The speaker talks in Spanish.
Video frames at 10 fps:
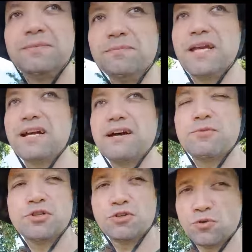
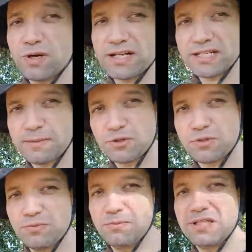viajábamos y los lugares que
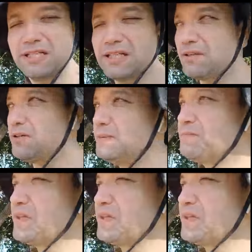hemos visitado